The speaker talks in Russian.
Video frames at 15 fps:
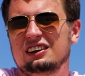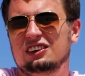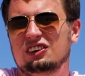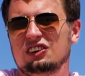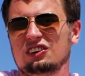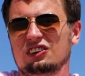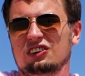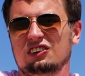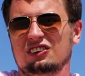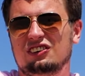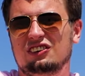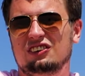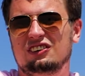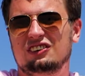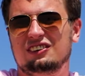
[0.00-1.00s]

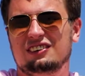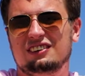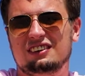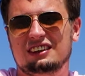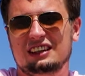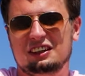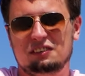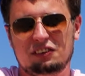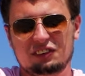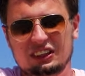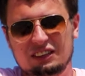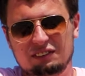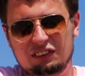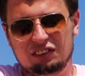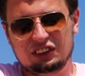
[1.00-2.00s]
Но как бы в
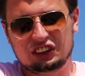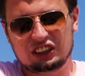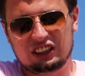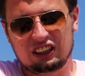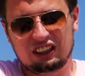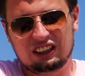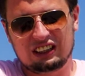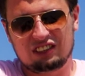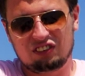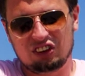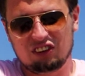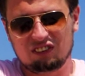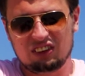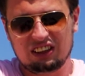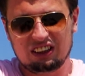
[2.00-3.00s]
этом и фишка рынка, в
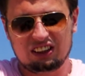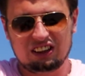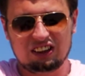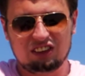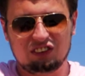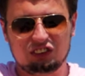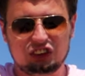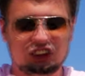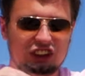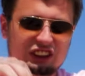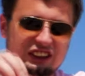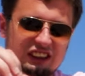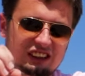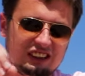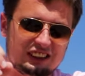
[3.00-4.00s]
нем надо
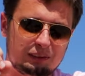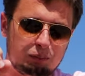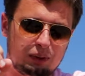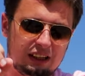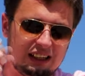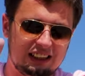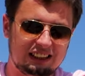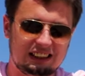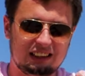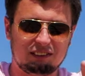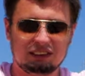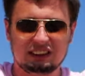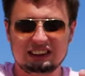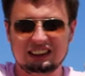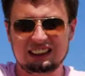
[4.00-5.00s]
учиться разбирать,
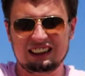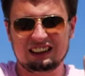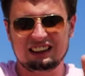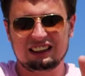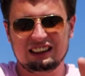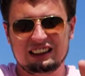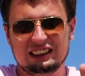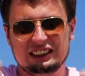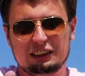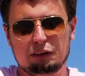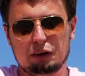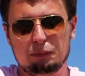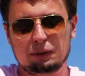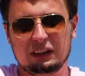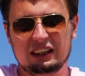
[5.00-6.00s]
там, где
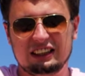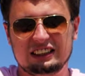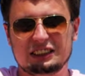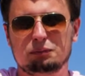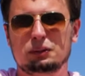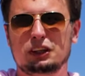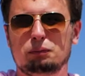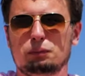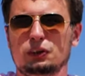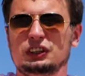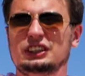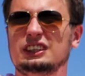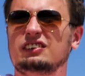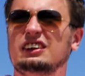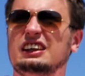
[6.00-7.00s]
тебя пытаются
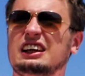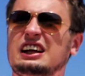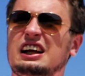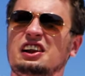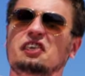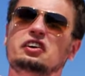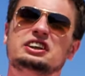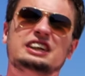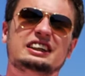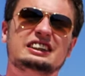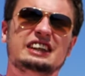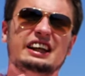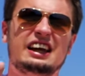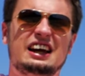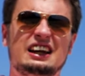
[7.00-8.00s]
манипулятивно наколоть, а
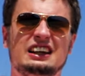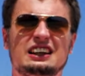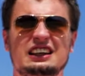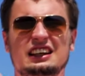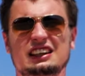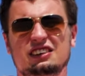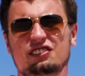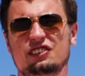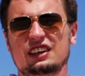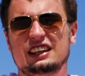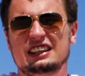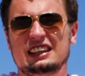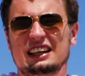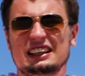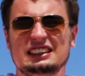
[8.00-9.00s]
где реально надо
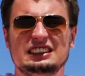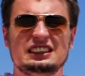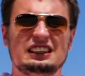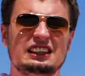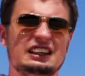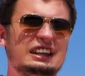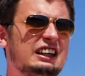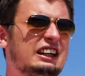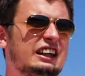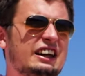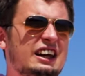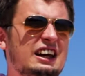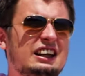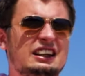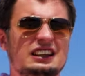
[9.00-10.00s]
влетать или
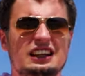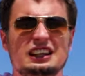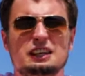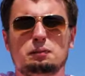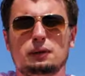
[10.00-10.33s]
реально надо